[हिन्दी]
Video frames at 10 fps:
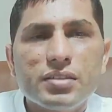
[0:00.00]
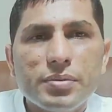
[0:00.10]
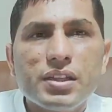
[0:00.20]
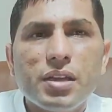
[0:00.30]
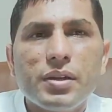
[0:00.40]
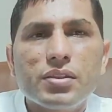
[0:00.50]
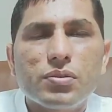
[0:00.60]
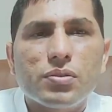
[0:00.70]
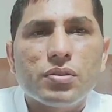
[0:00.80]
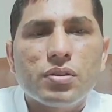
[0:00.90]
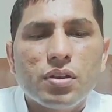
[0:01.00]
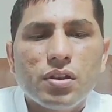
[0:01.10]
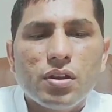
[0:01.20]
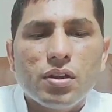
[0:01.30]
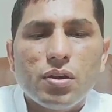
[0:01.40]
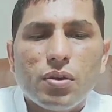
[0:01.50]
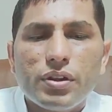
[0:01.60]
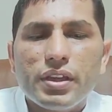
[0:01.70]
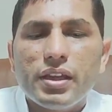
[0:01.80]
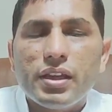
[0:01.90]
समझ गए बात को
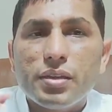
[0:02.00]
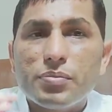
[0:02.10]
और ये